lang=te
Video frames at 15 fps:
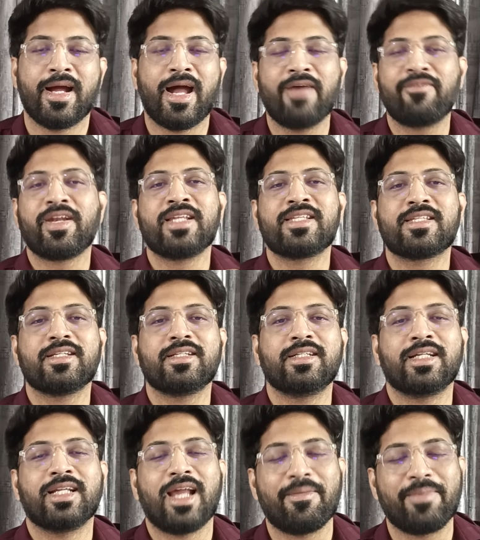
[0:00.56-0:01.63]
హాయ్ ఫ్రెండ్స్
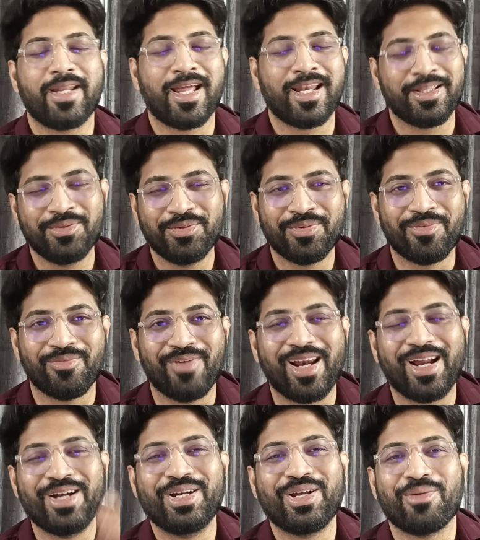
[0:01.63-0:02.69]
నా పేరు ఆనంద్
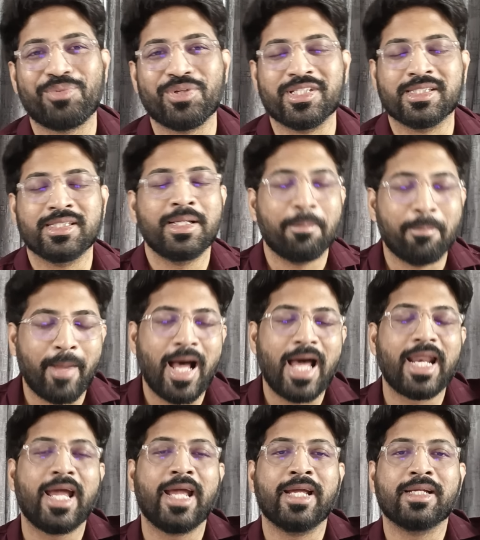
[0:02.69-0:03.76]
వెల్కమ్ టు టాప్ న్యూస్
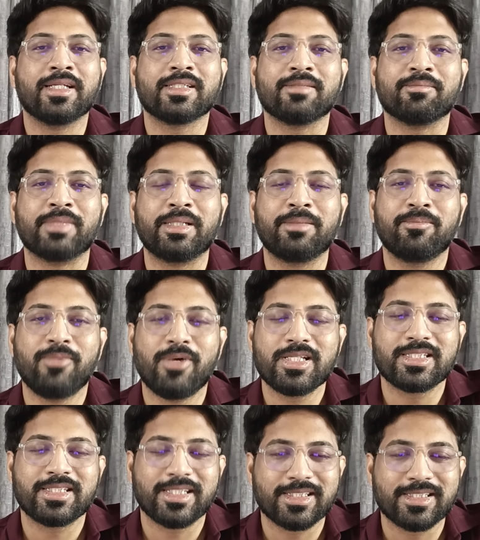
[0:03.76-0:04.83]
మారాయి బిగ్
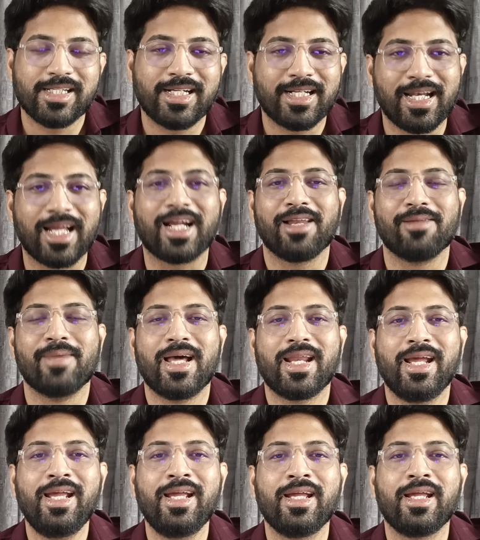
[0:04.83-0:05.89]
బాస్ సీజన్ ఎయిట్ లెక్కలు
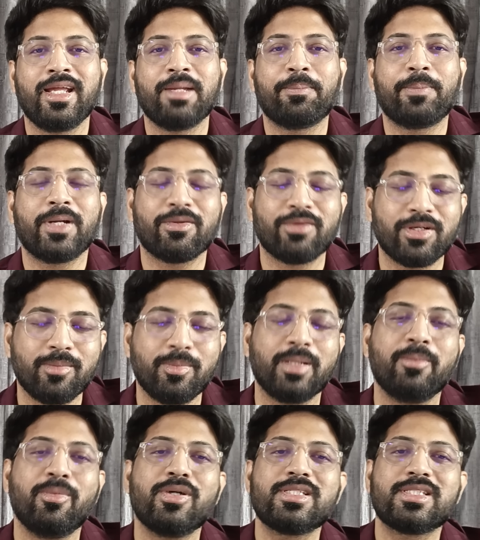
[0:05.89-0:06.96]
మారాయి ఇప్పటి వరకు
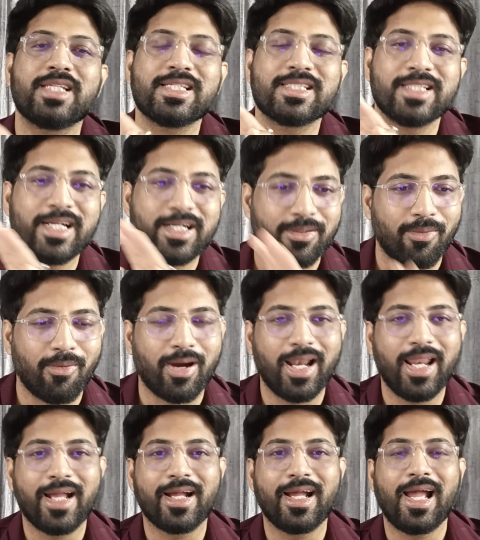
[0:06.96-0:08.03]
బిగ్ బాస్ సీజన్ ఎయిట్ ఒక
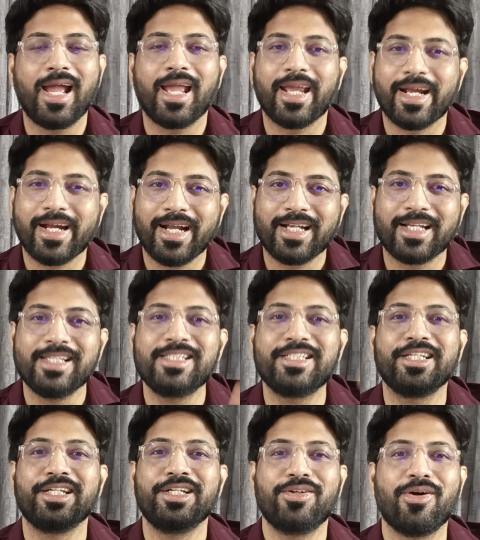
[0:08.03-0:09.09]
లెక్క ఇక్కడి
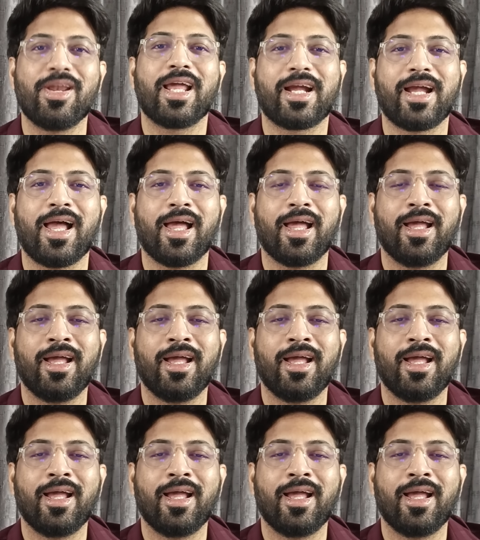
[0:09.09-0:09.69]
నుంచి ఇంకో లెక్క